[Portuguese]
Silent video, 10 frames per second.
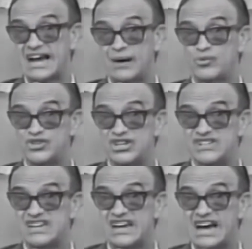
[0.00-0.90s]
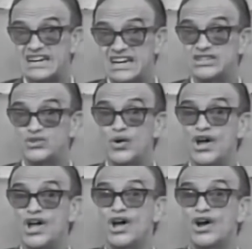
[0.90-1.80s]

acabam se desencarnando